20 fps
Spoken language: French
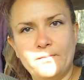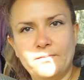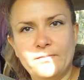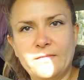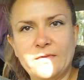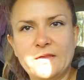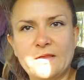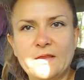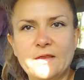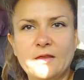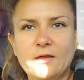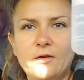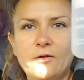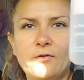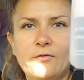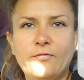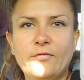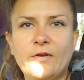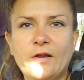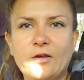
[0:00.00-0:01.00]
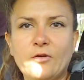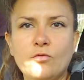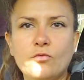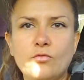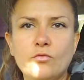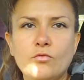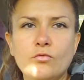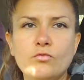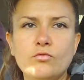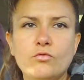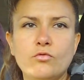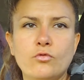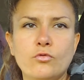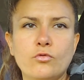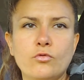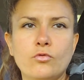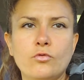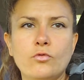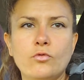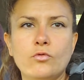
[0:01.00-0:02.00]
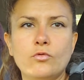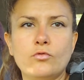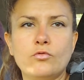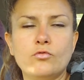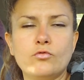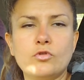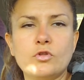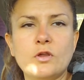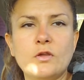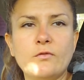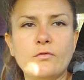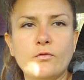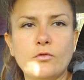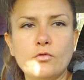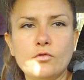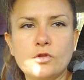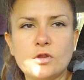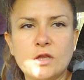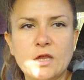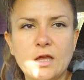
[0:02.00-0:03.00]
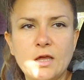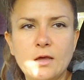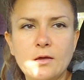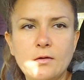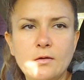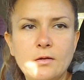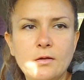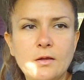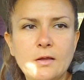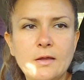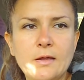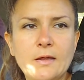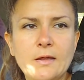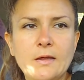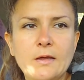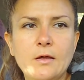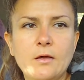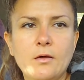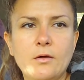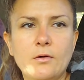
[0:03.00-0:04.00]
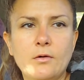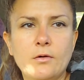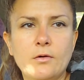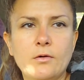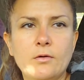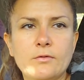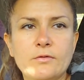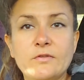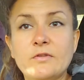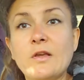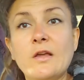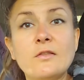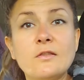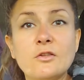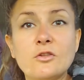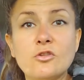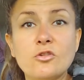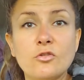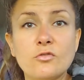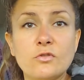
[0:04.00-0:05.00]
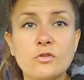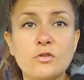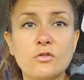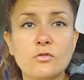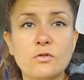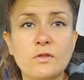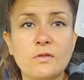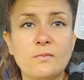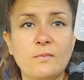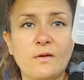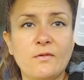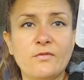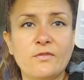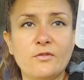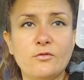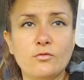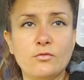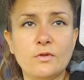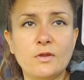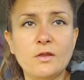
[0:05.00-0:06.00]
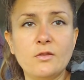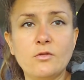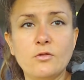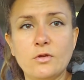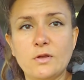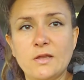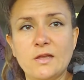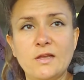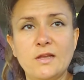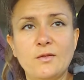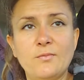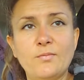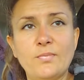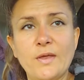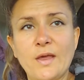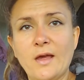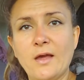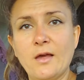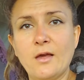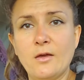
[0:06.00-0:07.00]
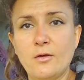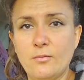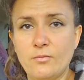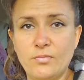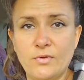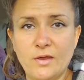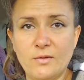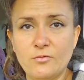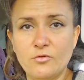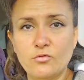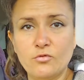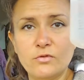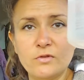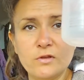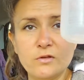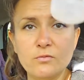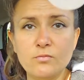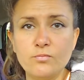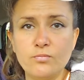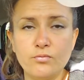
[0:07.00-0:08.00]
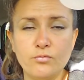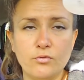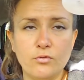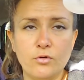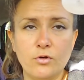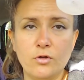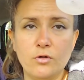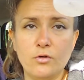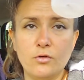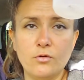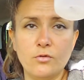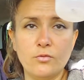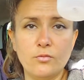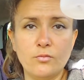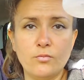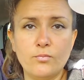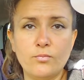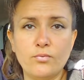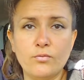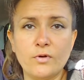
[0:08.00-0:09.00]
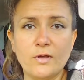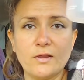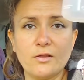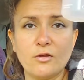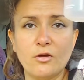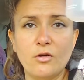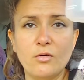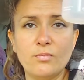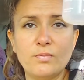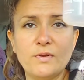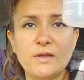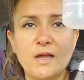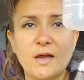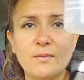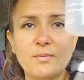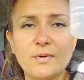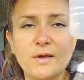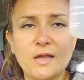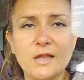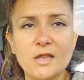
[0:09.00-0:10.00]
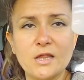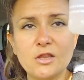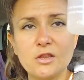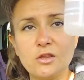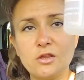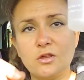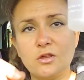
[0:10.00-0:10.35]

petit euh, flacon de, chez Yves Rocher. Euh, c'était un échantillon qu'il m'avait donné, donc il est bien, bien utile pour, pour être rempli après. Je